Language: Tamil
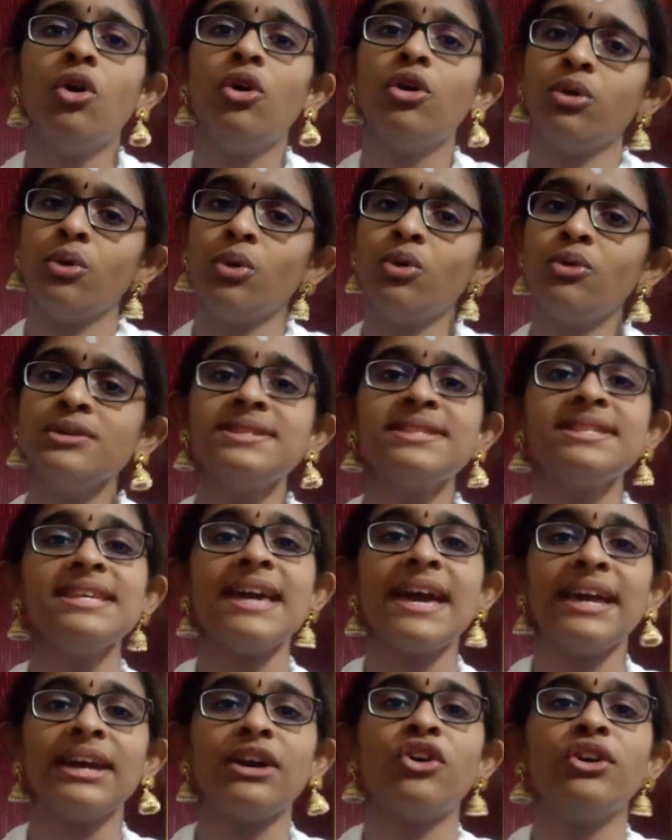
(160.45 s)
ஒரு
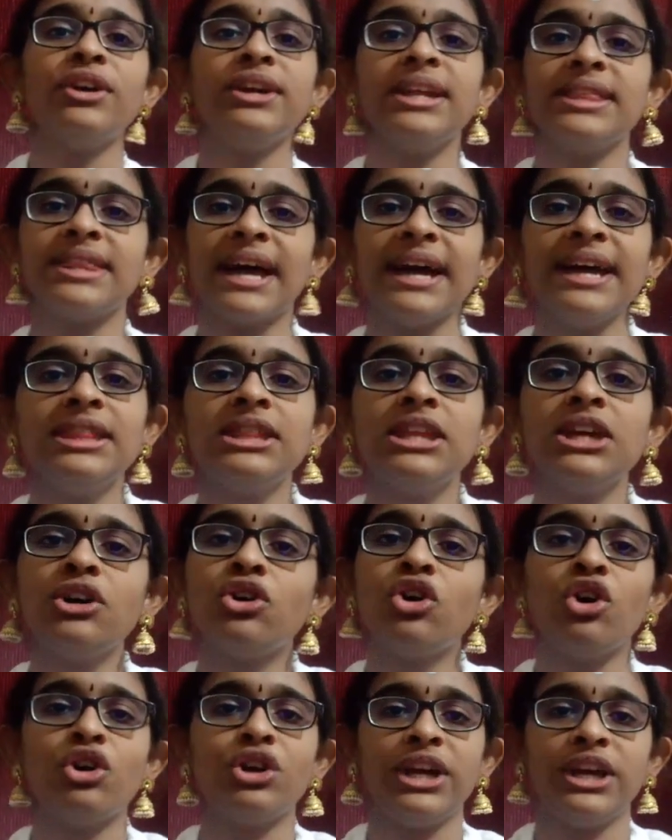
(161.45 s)
ஊசியை கொண்டு
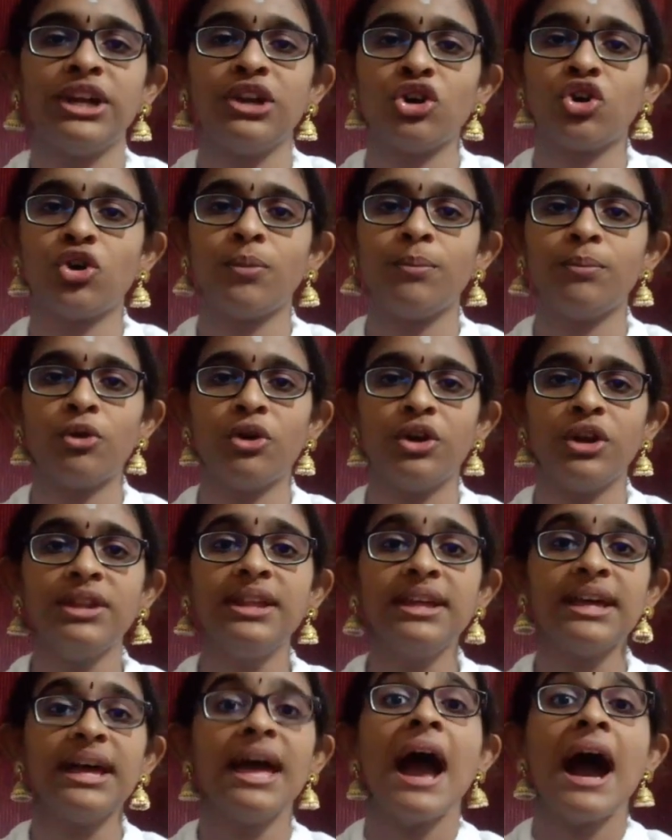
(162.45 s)
தைத்துக் கொண்டிருக்கும்
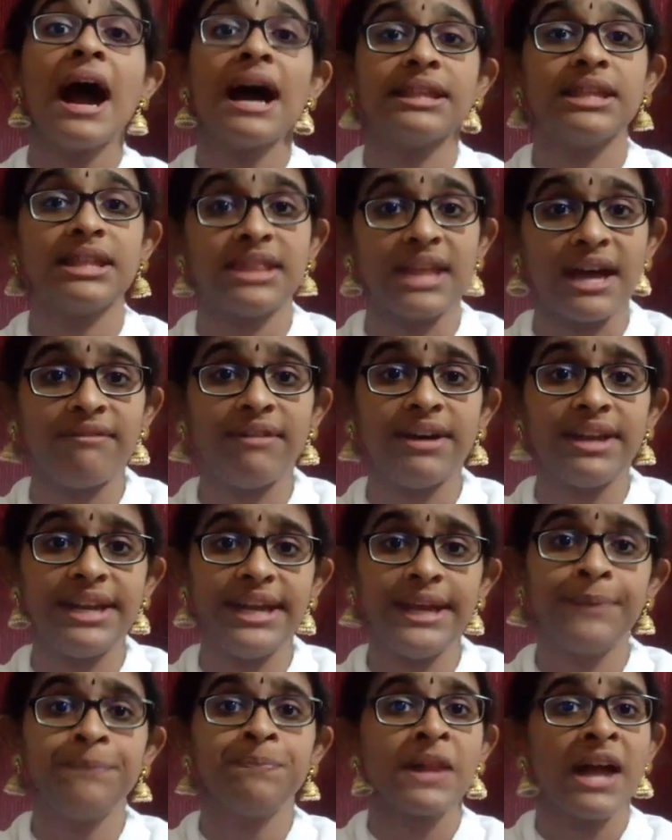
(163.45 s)
பொழுது அது தவறி